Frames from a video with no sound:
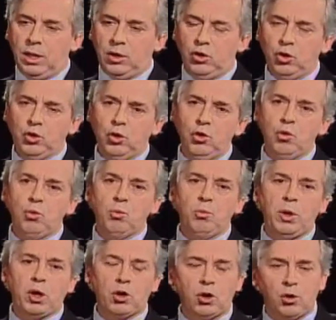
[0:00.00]
Yo soy un
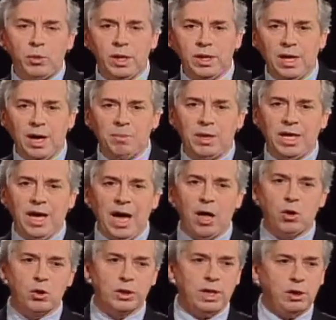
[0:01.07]
microeconomista
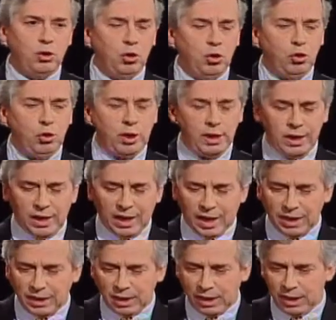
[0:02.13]
aplicado, o sea, todo esto que dije
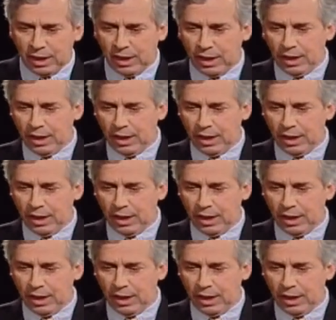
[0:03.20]
antes